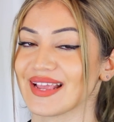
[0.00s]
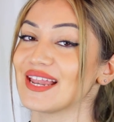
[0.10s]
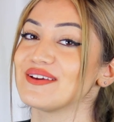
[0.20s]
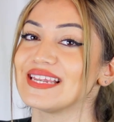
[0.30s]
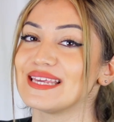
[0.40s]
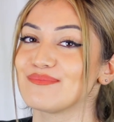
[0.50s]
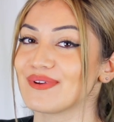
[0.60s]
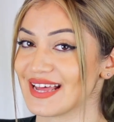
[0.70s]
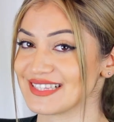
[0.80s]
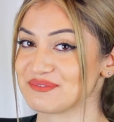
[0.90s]
Hallo ihr Lieben und
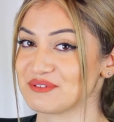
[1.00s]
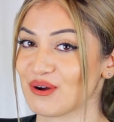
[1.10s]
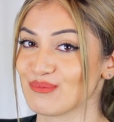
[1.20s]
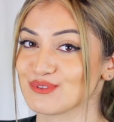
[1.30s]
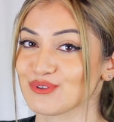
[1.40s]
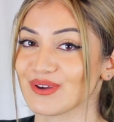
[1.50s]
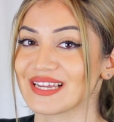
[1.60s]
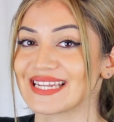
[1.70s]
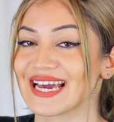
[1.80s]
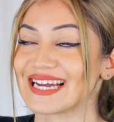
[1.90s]
herzlich willkommen
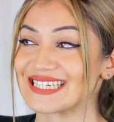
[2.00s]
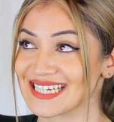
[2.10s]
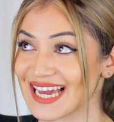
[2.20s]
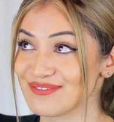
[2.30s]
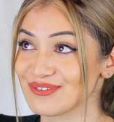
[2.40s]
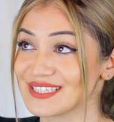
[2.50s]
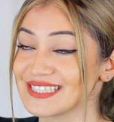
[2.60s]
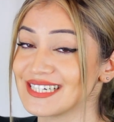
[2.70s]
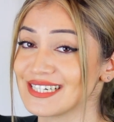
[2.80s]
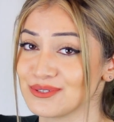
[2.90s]
zurück nach
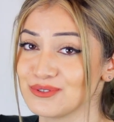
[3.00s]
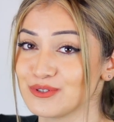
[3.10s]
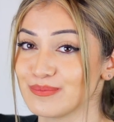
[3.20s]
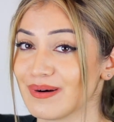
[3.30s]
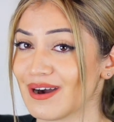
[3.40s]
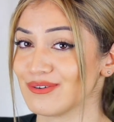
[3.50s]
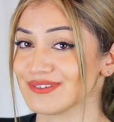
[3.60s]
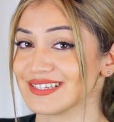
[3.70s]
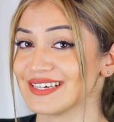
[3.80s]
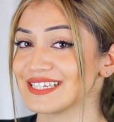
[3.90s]
dreiwöchiger
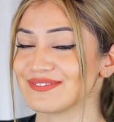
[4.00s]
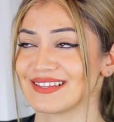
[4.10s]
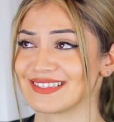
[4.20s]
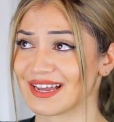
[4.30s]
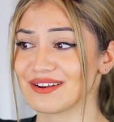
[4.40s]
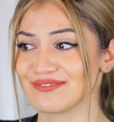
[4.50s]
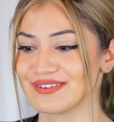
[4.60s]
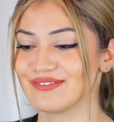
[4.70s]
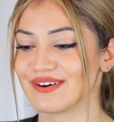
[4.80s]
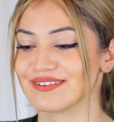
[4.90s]
YouTube-Pause. Ich war jetzt drei oder
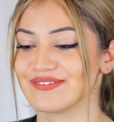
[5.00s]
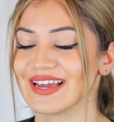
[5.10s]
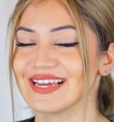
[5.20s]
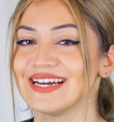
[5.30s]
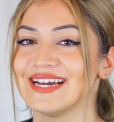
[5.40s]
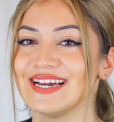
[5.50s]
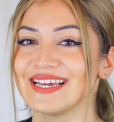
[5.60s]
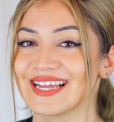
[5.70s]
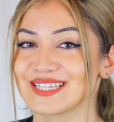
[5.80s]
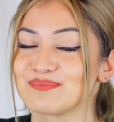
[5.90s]
vier Wochen weg,
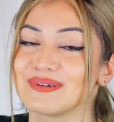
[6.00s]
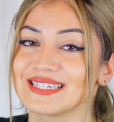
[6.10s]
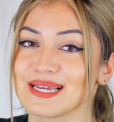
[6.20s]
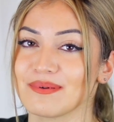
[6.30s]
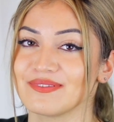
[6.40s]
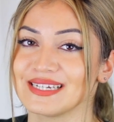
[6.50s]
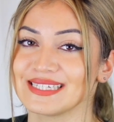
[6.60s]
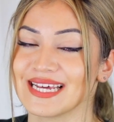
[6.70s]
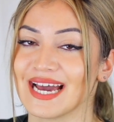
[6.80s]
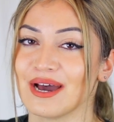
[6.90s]
jetzt bin ich aber wieder
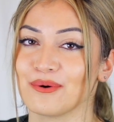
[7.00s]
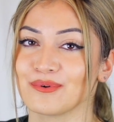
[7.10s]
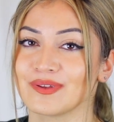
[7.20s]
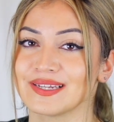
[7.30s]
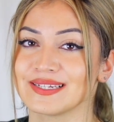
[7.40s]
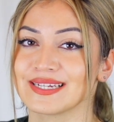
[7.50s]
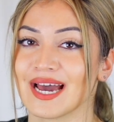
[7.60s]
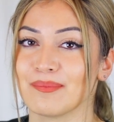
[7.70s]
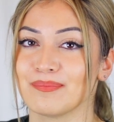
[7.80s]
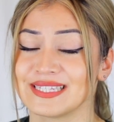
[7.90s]
da und
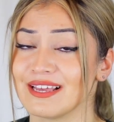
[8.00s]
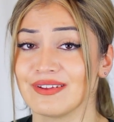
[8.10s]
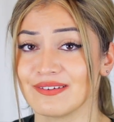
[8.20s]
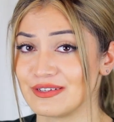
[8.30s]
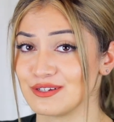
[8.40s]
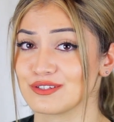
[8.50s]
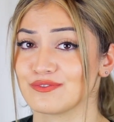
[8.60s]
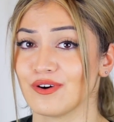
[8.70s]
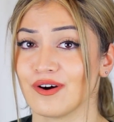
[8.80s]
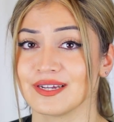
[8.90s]
habe sehr viele Videos
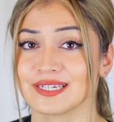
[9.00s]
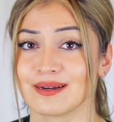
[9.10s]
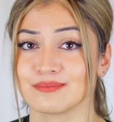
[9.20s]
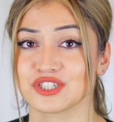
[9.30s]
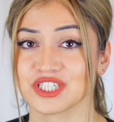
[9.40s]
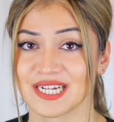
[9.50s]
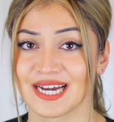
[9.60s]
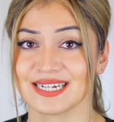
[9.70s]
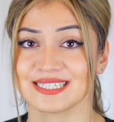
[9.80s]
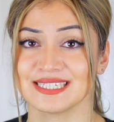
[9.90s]
für euch am
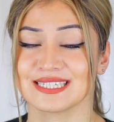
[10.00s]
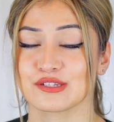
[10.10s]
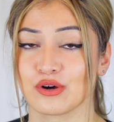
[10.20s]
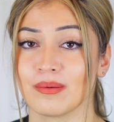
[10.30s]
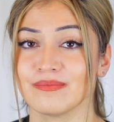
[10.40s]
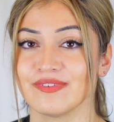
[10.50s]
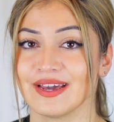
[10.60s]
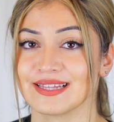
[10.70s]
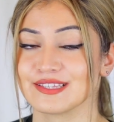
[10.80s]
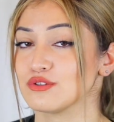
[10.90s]
Start, die jetzt kommen
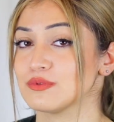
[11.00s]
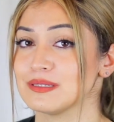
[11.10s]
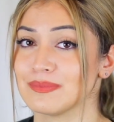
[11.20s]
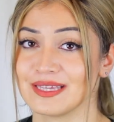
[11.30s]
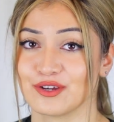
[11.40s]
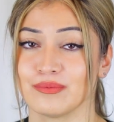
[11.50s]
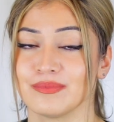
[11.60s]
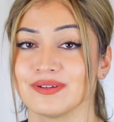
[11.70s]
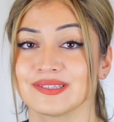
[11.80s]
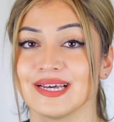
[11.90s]
werden zum Thema
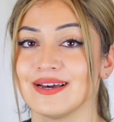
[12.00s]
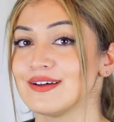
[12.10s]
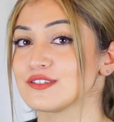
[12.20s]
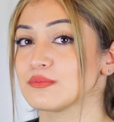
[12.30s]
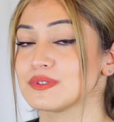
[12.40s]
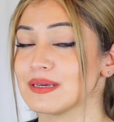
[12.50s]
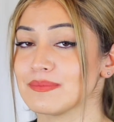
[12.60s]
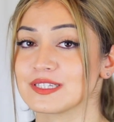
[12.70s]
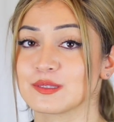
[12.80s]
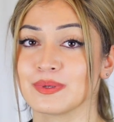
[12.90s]
E-Commerce, zum
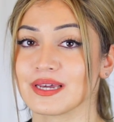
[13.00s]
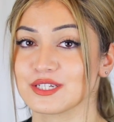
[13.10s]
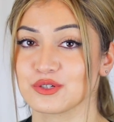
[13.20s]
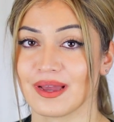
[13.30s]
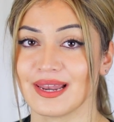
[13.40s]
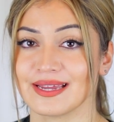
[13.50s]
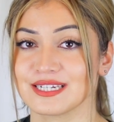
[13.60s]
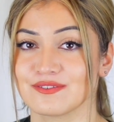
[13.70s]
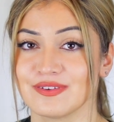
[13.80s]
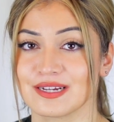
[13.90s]
Thema spiritueller
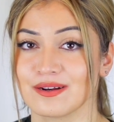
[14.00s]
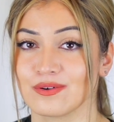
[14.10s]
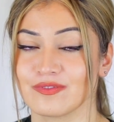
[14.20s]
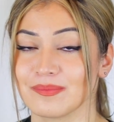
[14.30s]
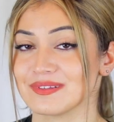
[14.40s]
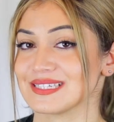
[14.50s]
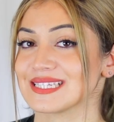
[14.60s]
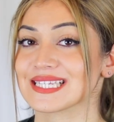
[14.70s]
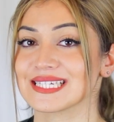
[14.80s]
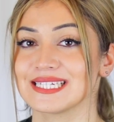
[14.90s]
Entwicklung, wie man sich
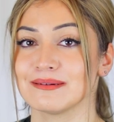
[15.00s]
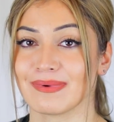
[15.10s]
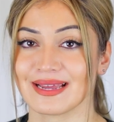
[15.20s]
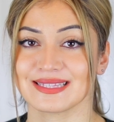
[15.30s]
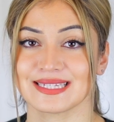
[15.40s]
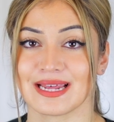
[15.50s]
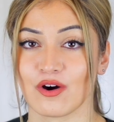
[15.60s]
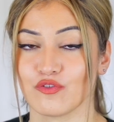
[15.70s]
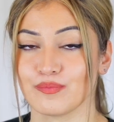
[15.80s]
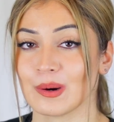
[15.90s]
das richtige Mindset
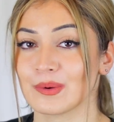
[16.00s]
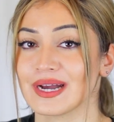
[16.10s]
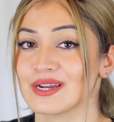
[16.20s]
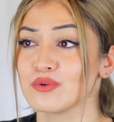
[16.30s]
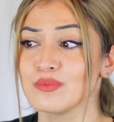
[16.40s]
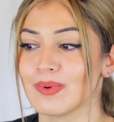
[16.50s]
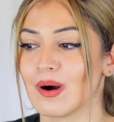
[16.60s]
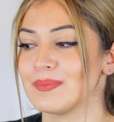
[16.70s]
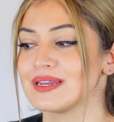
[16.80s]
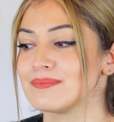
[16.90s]
aufbauen kann, um
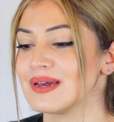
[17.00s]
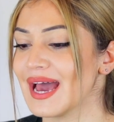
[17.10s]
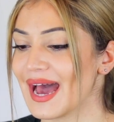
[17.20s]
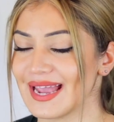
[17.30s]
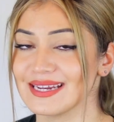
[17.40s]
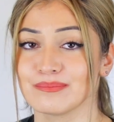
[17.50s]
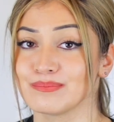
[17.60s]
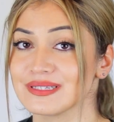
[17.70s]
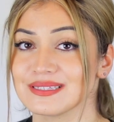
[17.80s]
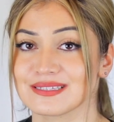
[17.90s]
überhaupt mit dem eigenen
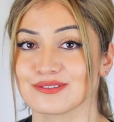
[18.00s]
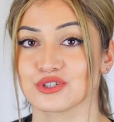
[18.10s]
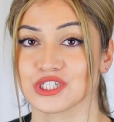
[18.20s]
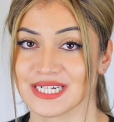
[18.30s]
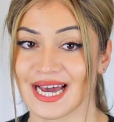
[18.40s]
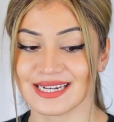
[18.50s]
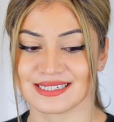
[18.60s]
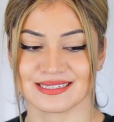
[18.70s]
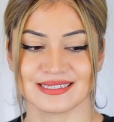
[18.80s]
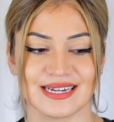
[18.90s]
Business zu
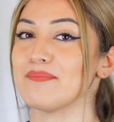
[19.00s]
starten.